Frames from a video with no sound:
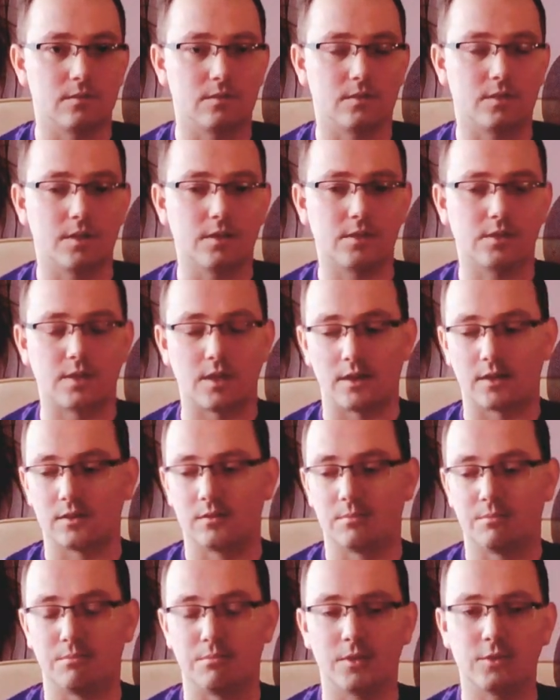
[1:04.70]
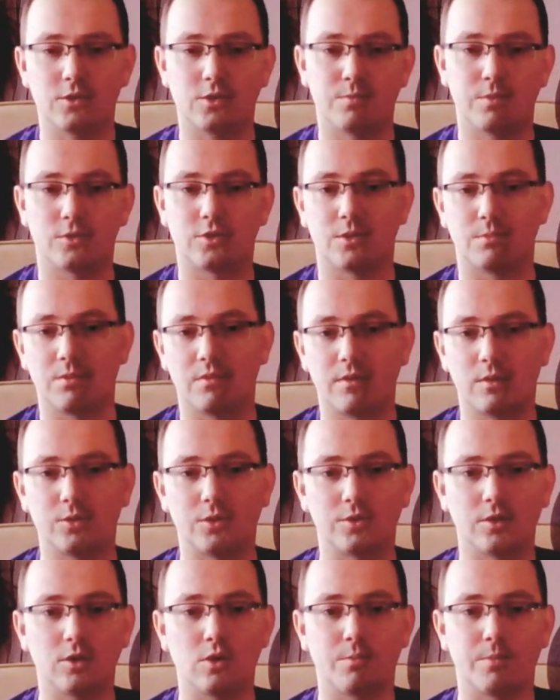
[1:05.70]
Teraz tak, będziesz potrzebował
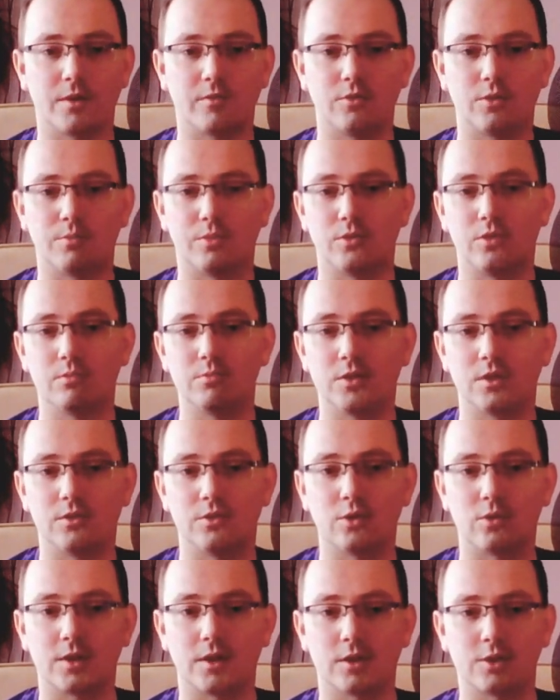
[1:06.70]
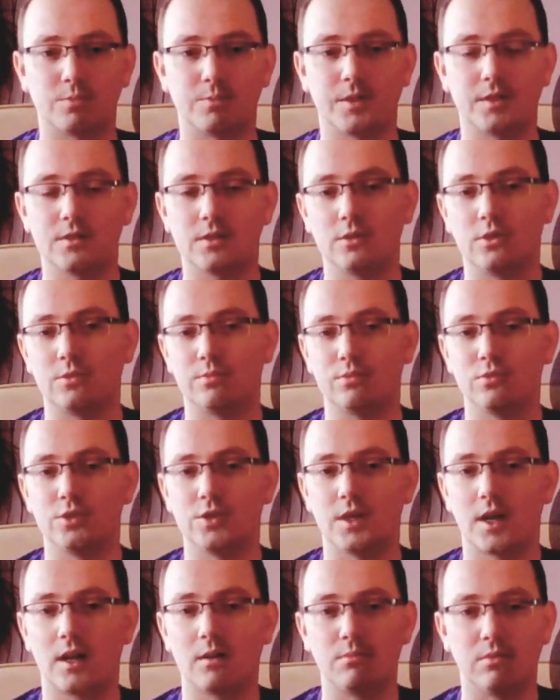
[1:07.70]
do tego prawdopodobnie dograć prędzej czy
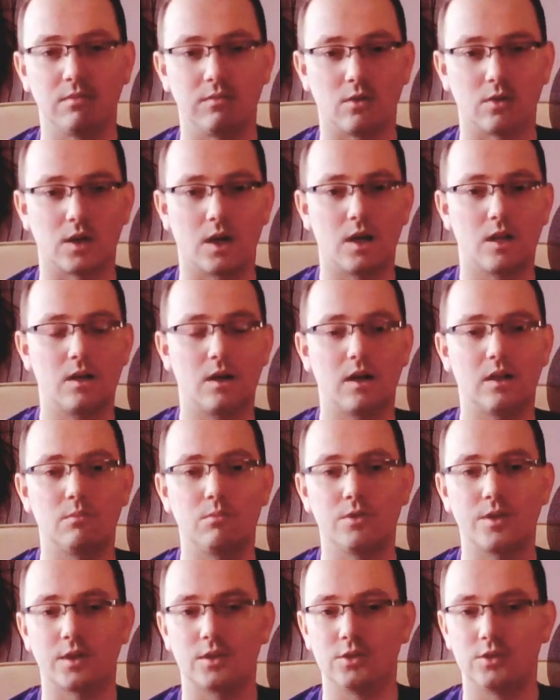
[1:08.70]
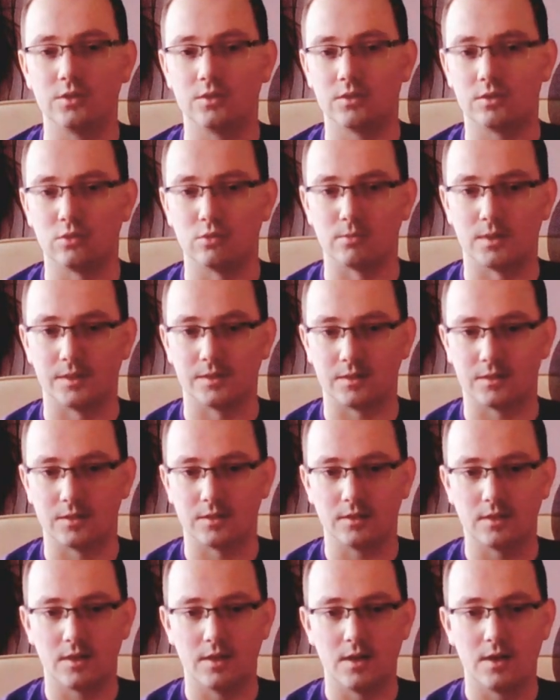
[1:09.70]
później albo wokal, albo jakieś
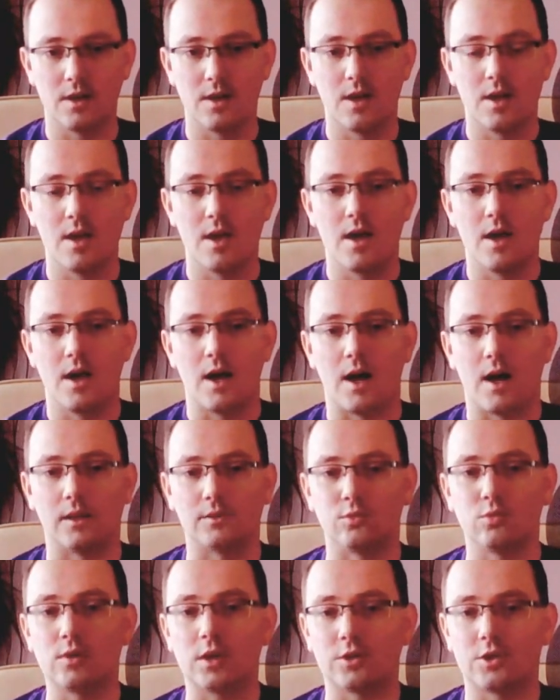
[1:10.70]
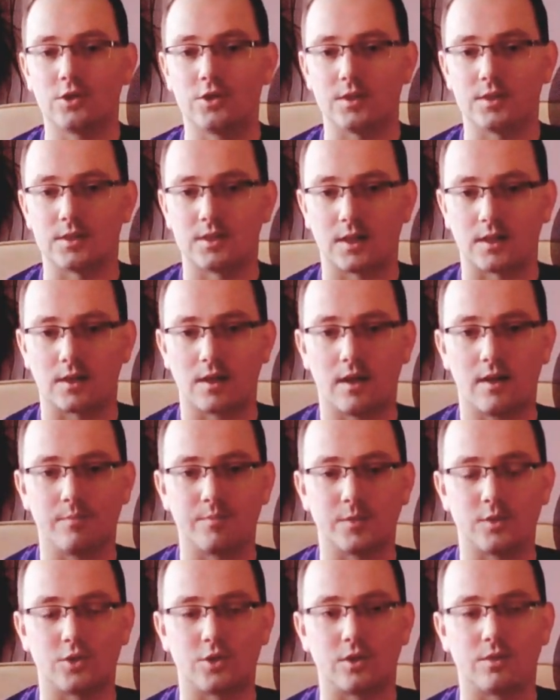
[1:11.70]
instrumenty. A druga rzecz jest taka,
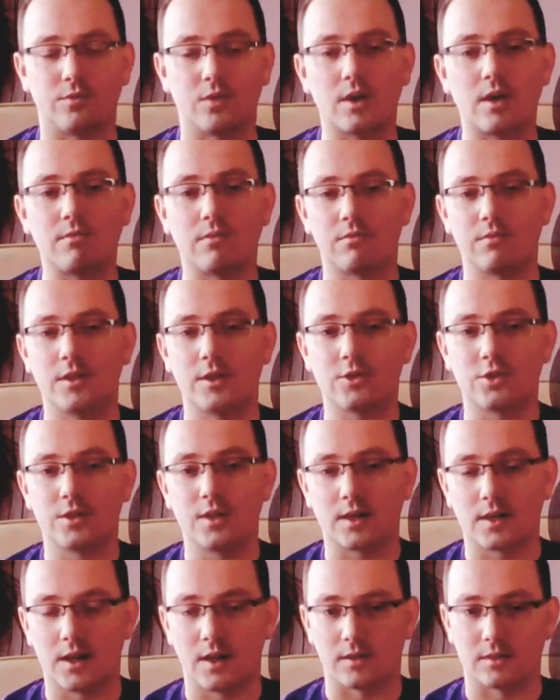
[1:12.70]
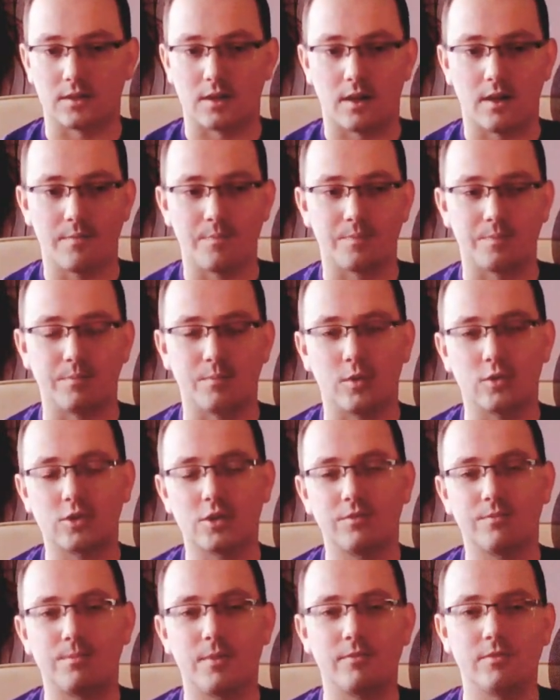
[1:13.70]
że twoja wewnętrzna karta
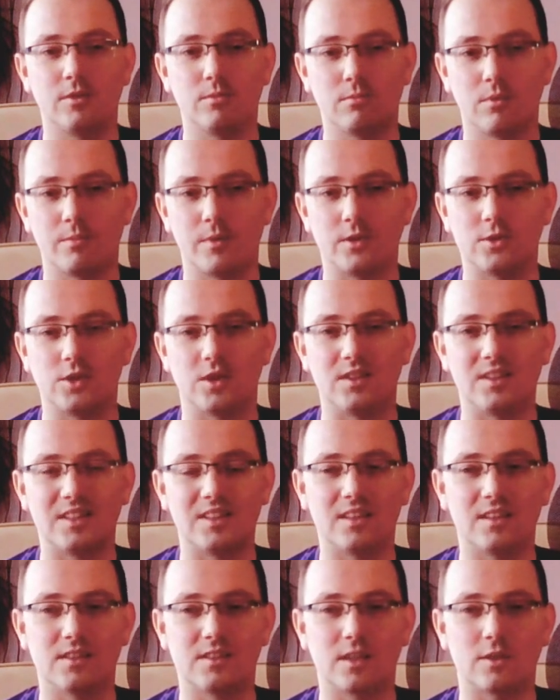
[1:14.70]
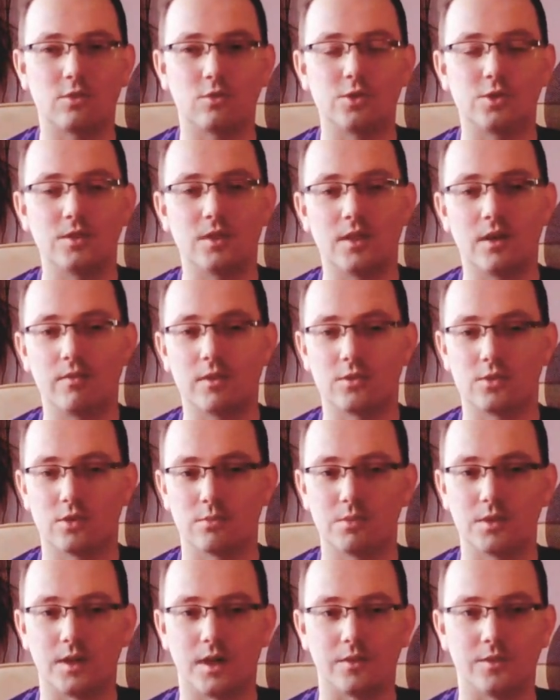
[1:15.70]
może w pewnym momencie nie, zacząć nie dawać
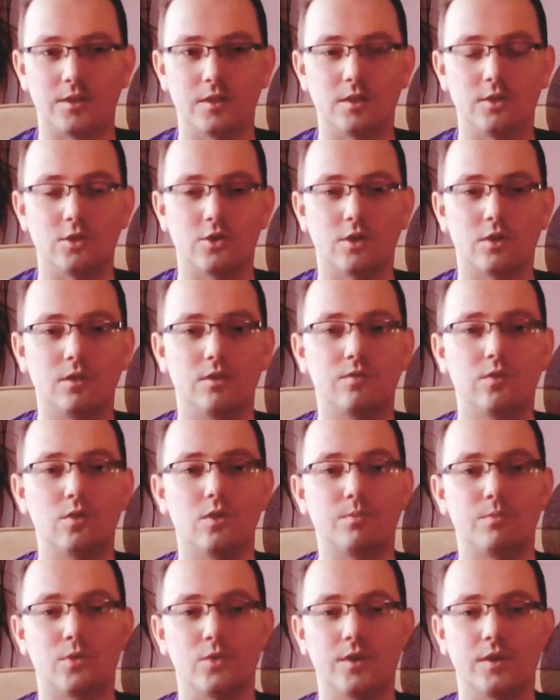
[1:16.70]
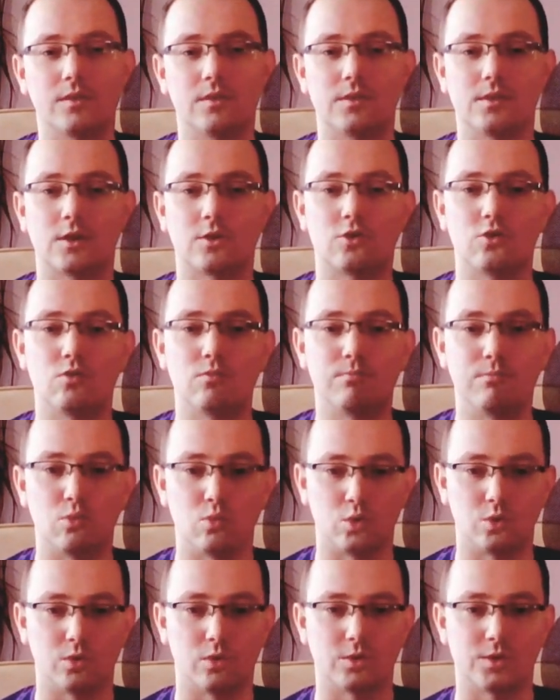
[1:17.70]
sobie rady, jeżeli twoje projekty zaczną
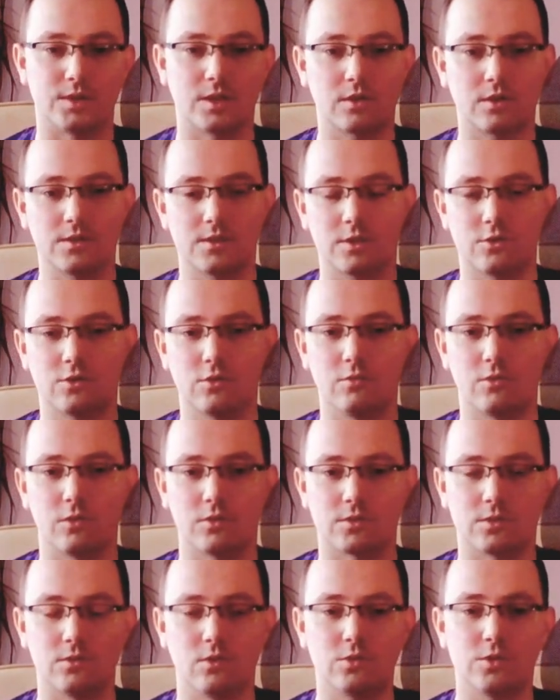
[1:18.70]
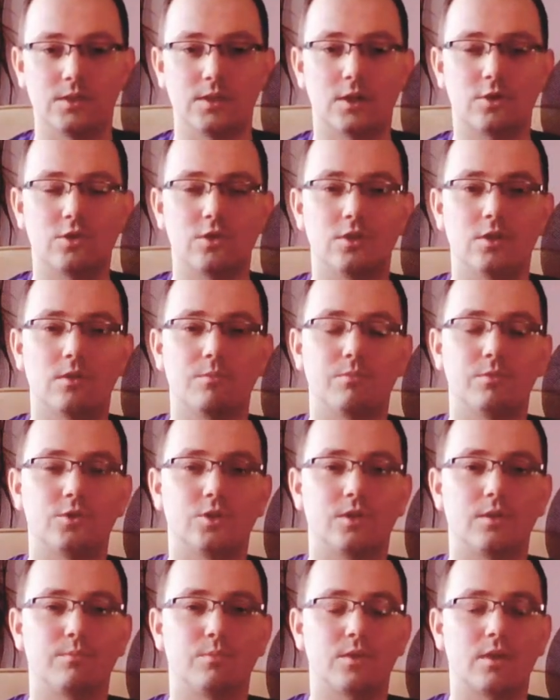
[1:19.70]
puchnąć, zaczną rosnąć i zacznie się,
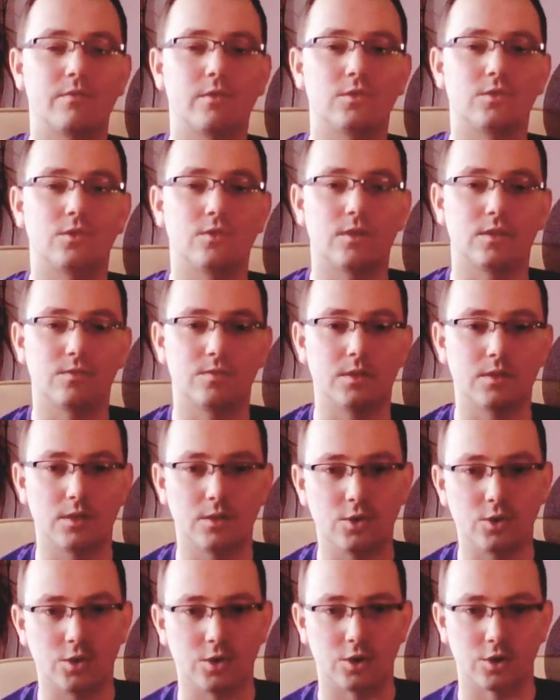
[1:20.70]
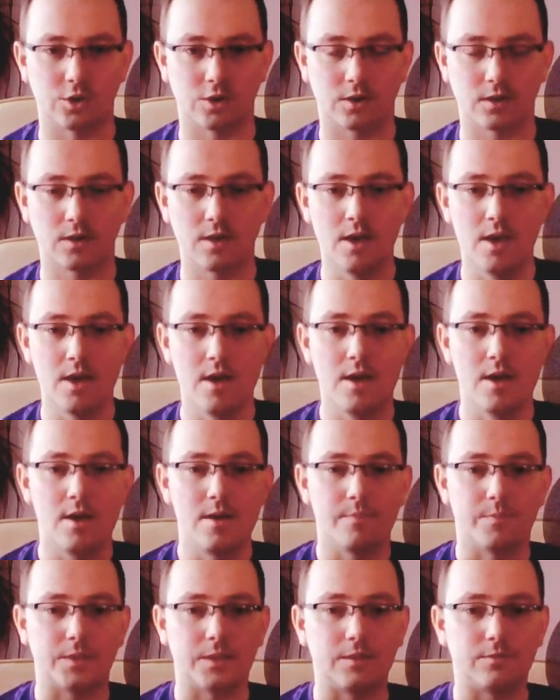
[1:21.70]
się tam pojawiać coraz więcej ścieżek.
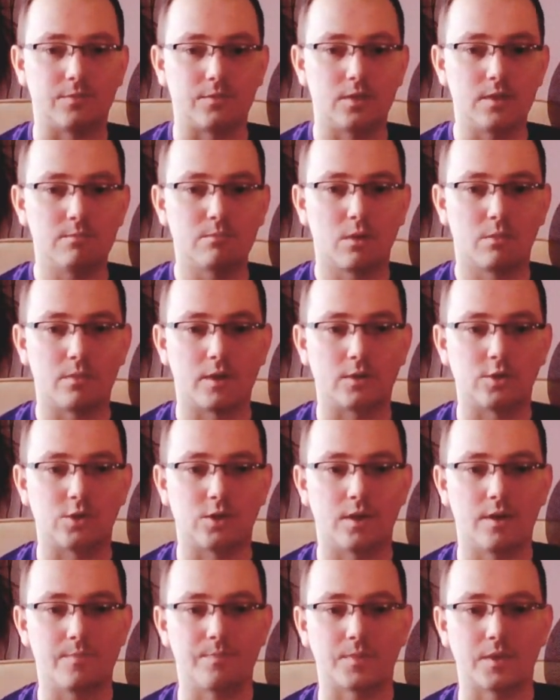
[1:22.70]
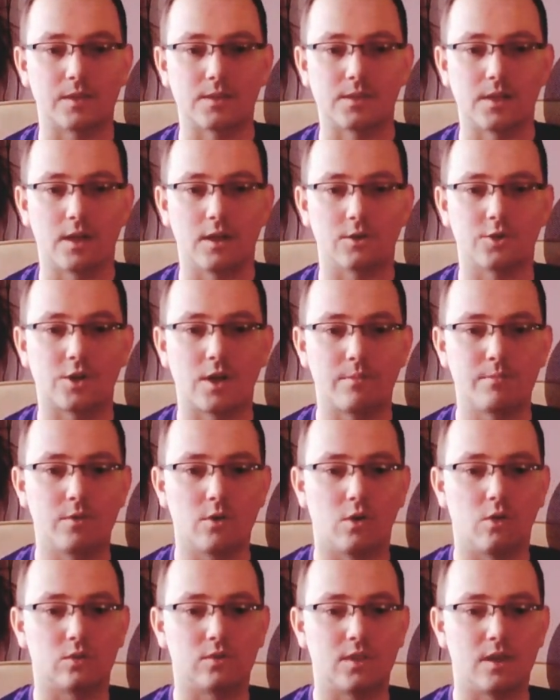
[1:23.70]
I w tym momencie
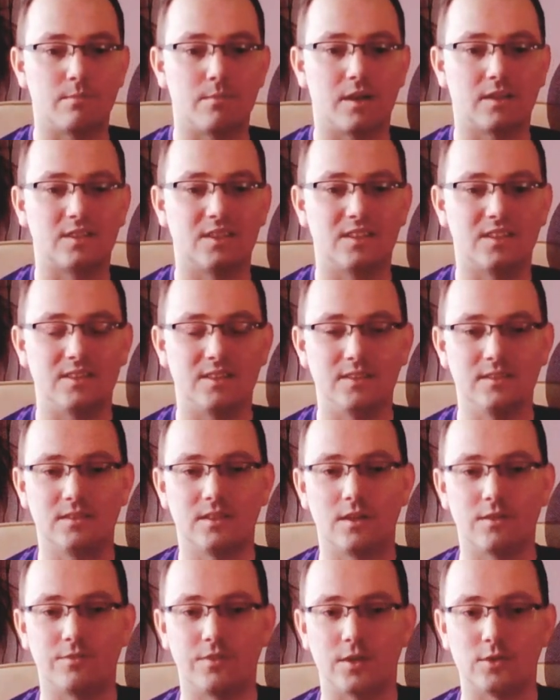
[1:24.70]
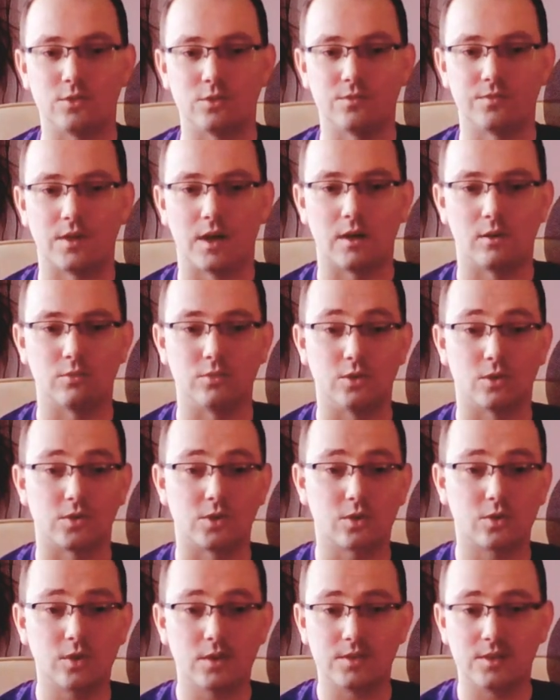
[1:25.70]
zahaczamy o temat interfejsów audio.
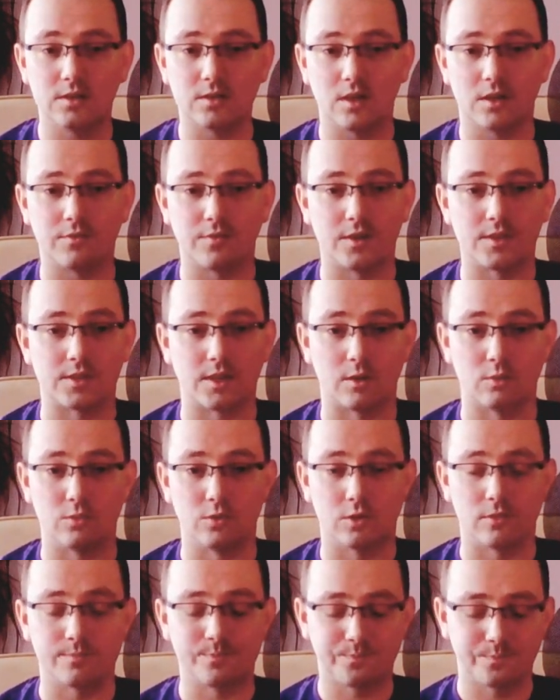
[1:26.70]
Co to jest interfejs audio?